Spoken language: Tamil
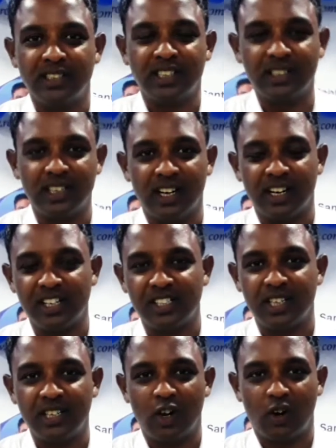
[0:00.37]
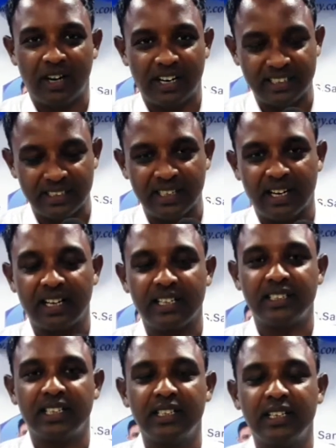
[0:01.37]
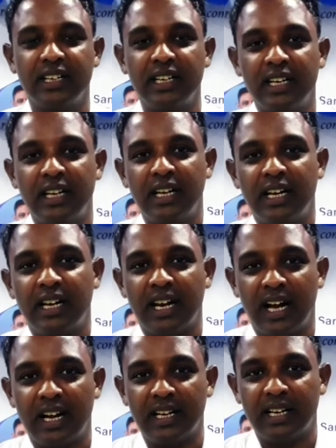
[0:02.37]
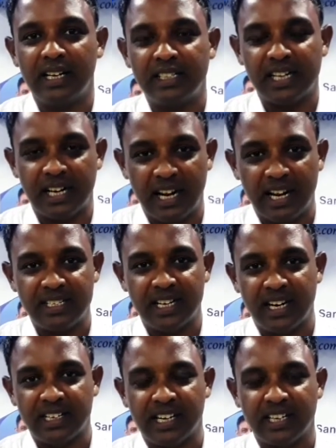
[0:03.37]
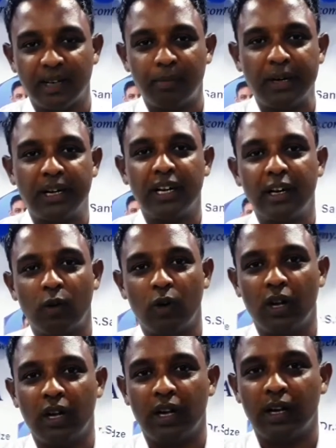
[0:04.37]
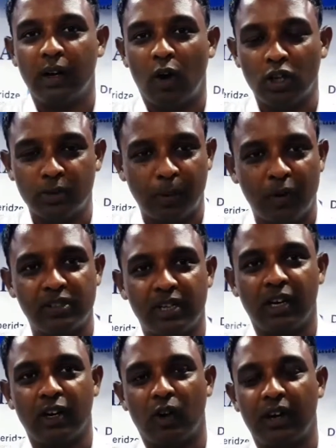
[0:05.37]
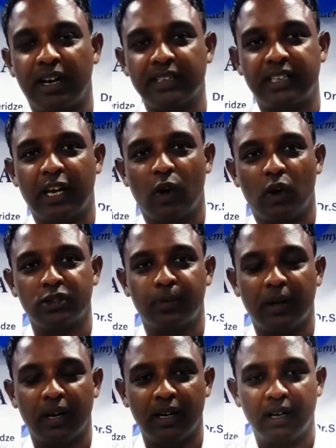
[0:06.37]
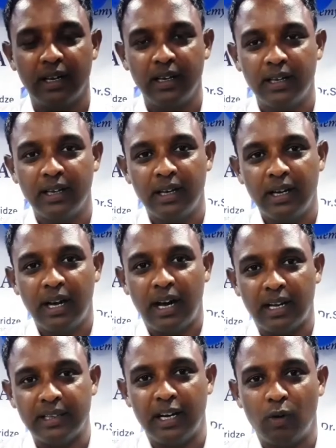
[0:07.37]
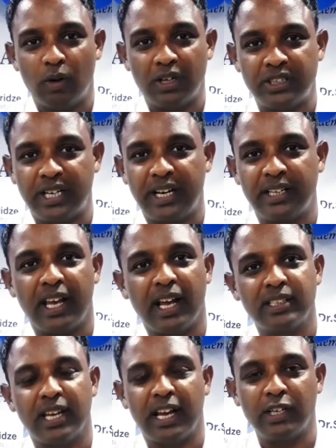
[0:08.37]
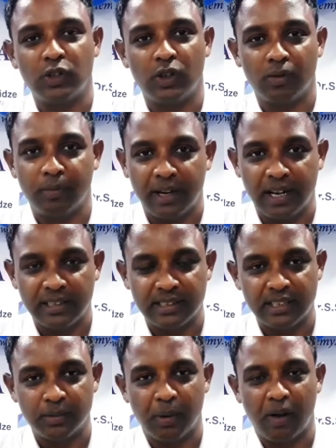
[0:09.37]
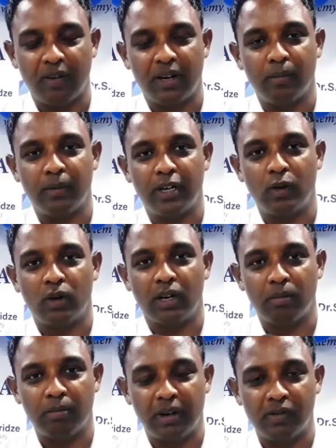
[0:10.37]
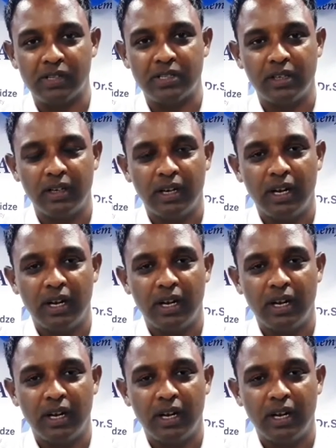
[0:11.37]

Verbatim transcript: சந்தானகிருஷ்ணன் டாக்டர் எஸ் சந்தானகிருஷ்ணன் நான் சென்னையில் சென்னை சைதாப்பேட்டில் ஒரு ஹாஸ்பிட்டல் வச்சுருக்கேன் டாக்டர் எஸ்கே ஹாஸ்பிட்டல்னு அதில் ஒரு ஸ்ரீ தியாசா இன்ஸ்டியூட் ஆஃப் மெடிக்கல் சயின்ஸ் ப்ரைவேட் லிமிடெட்னு ஒரு கம்பெனி வச்சு